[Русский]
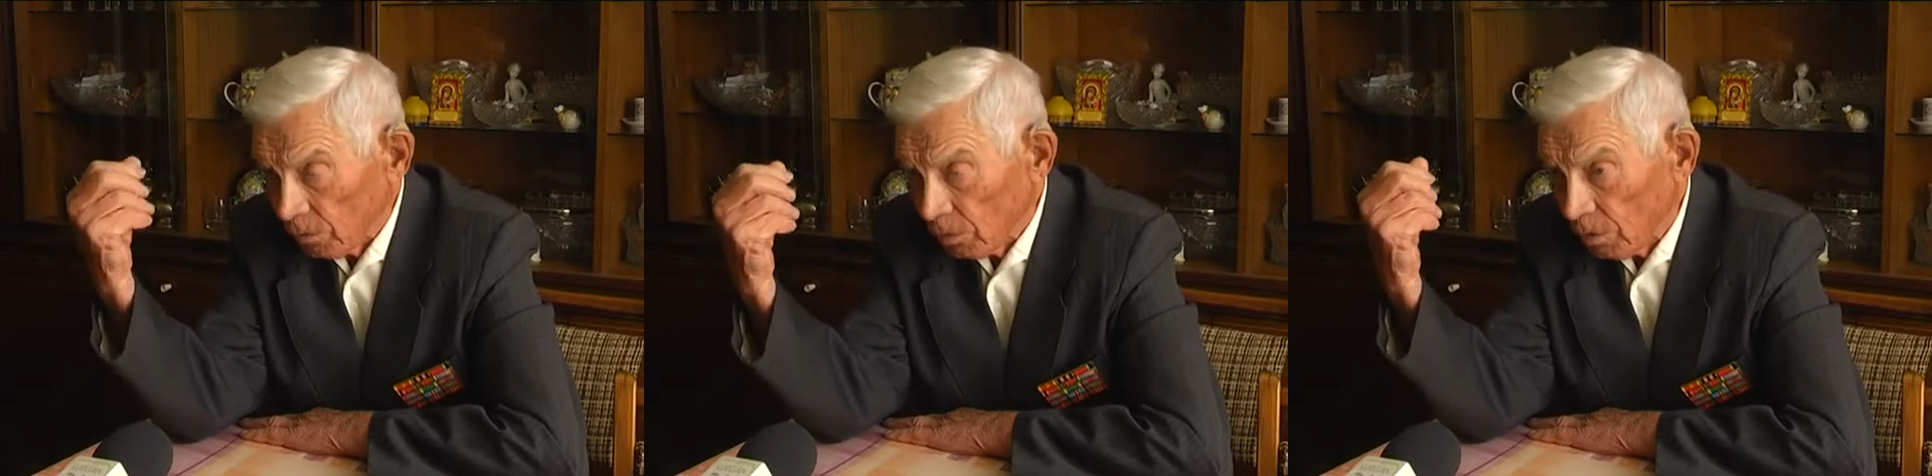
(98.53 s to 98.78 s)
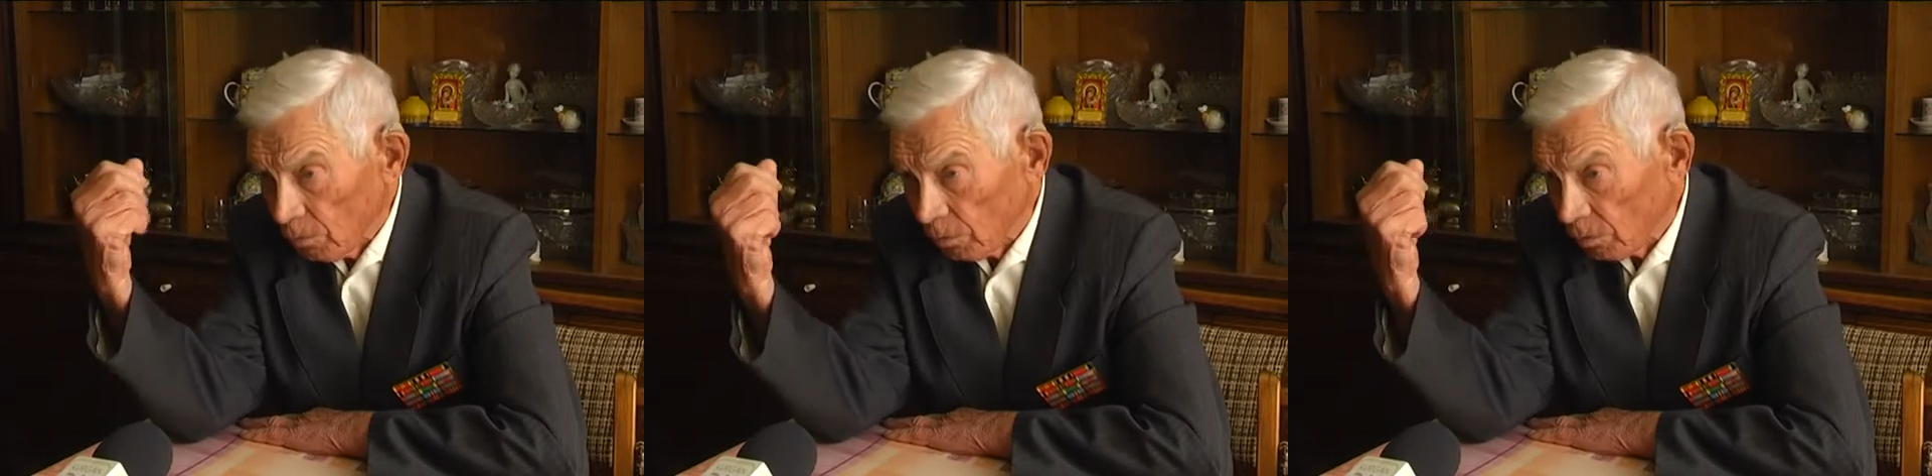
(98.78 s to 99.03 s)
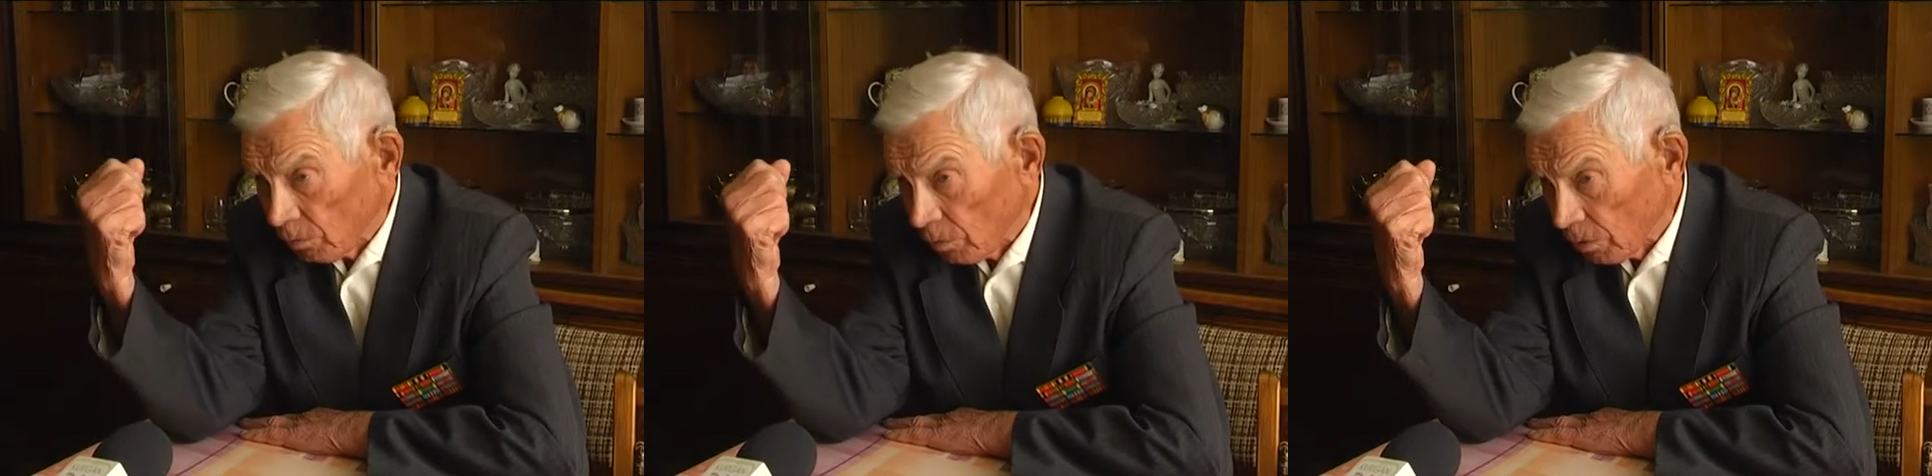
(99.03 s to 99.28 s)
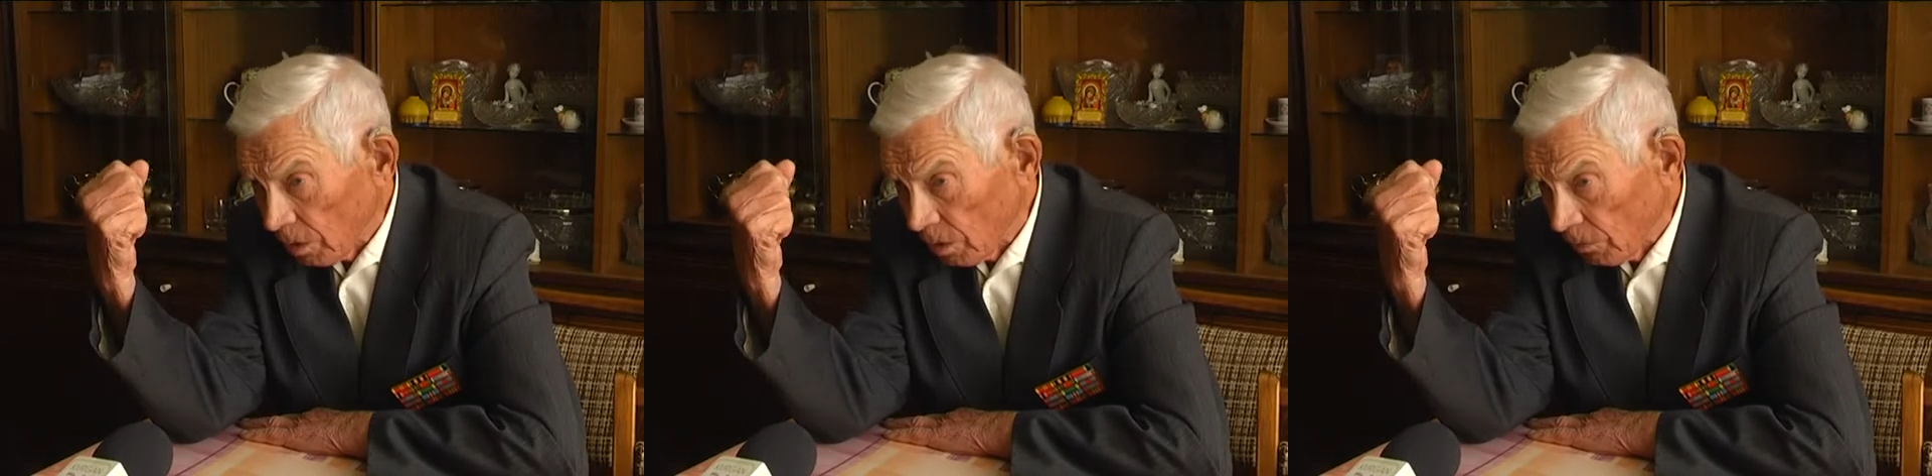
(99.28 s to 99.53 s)
руководству
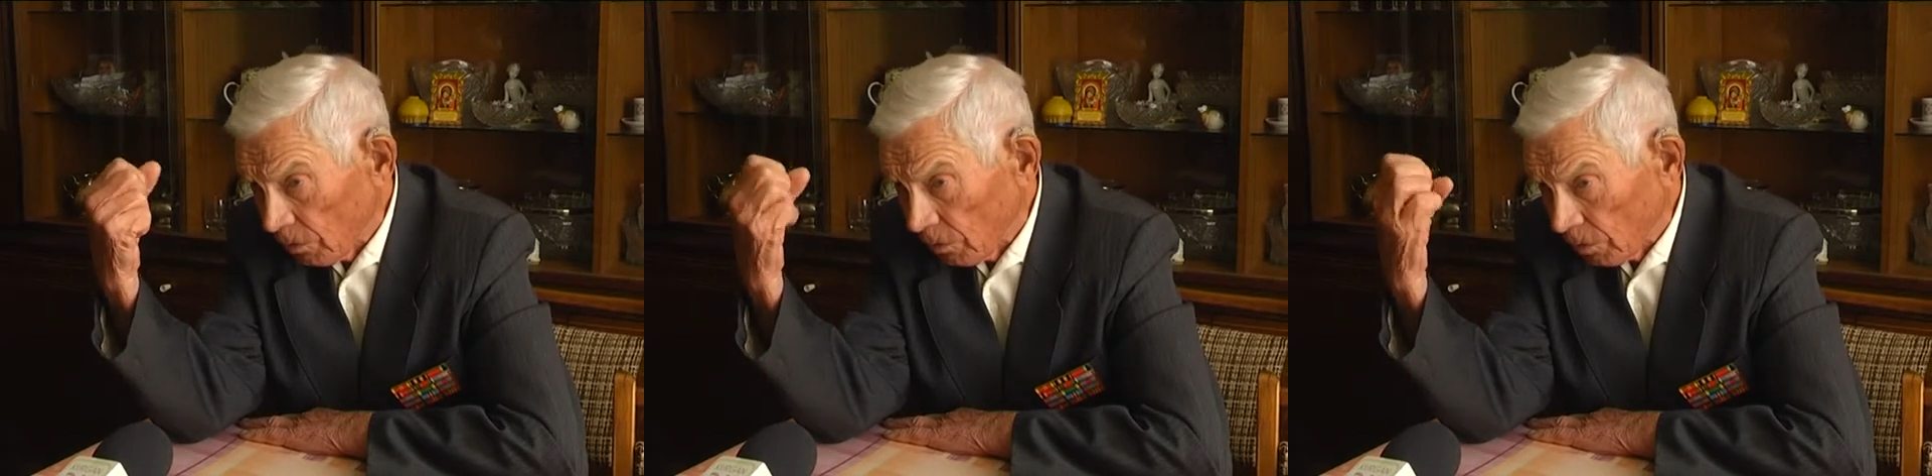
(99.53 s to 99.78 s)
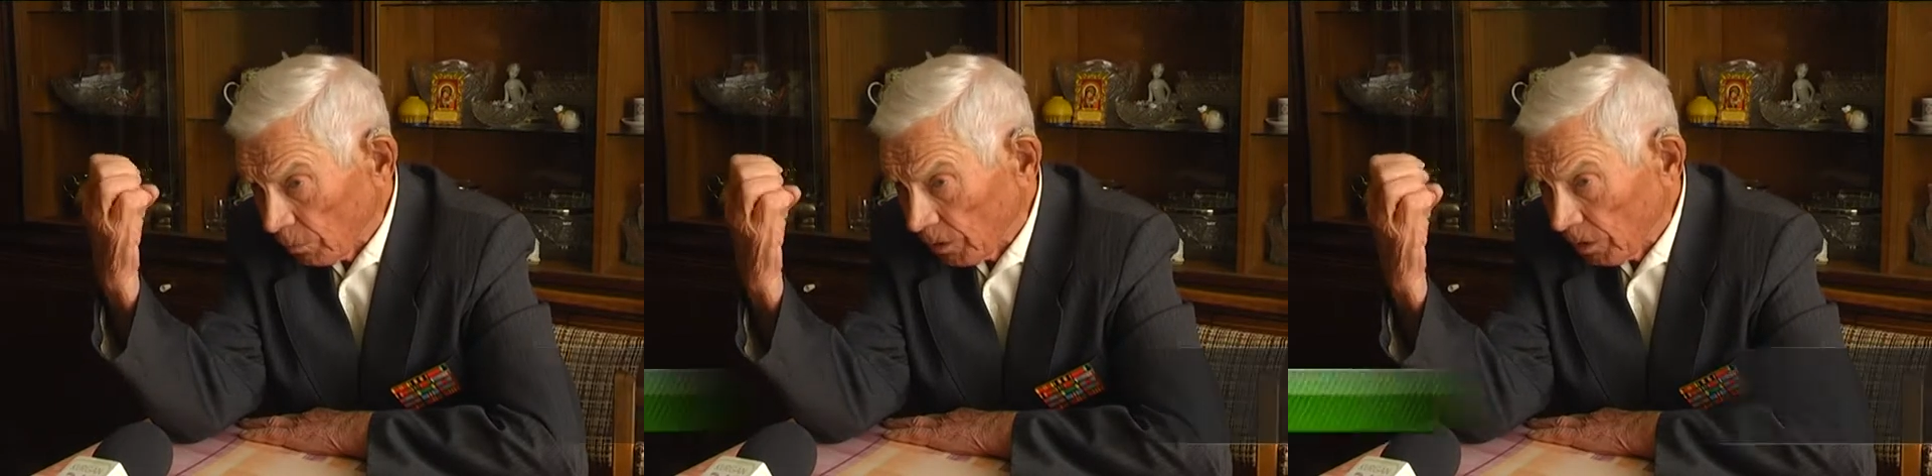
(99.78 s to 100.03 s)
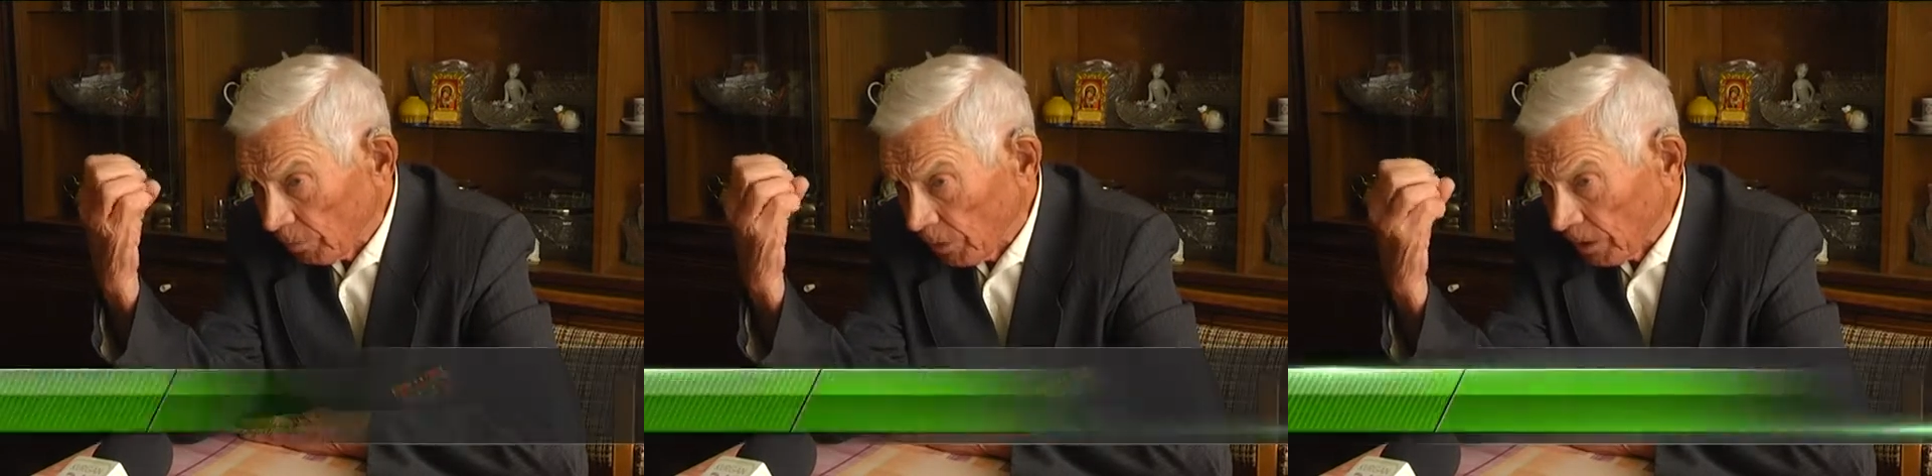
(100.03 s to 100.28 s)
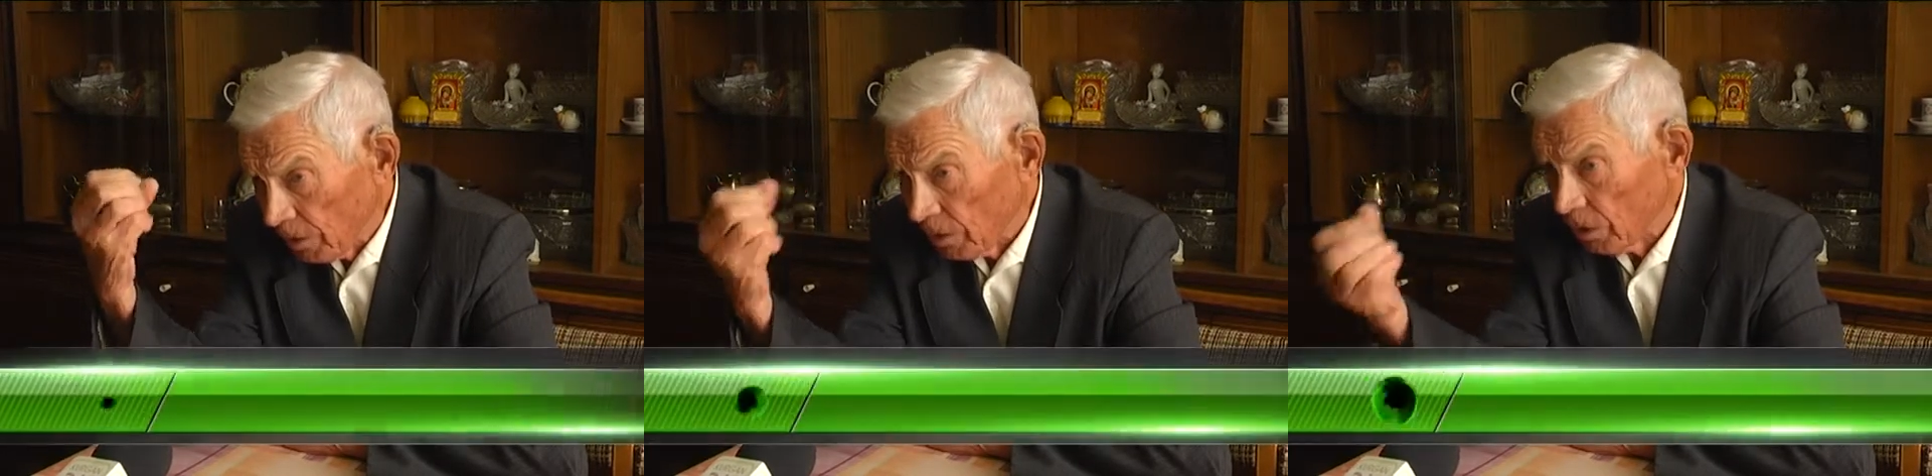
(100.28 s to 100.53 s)
органами
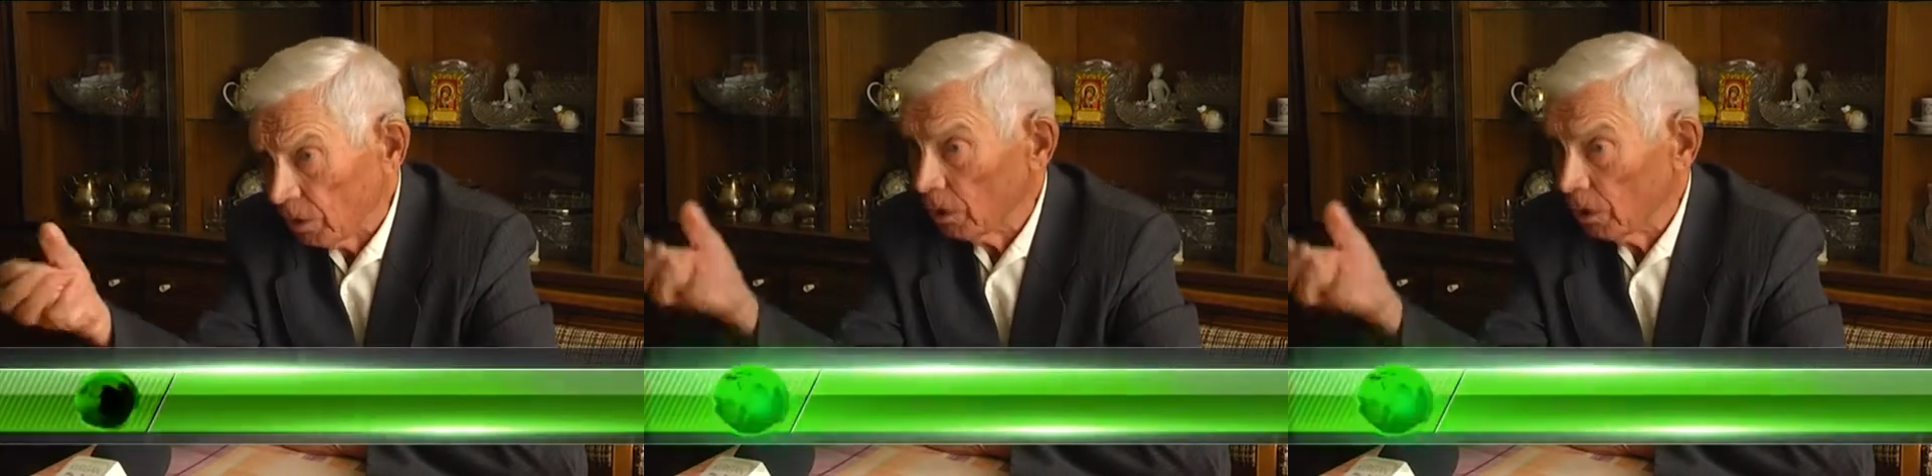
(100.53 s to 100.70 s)
госбезопасности,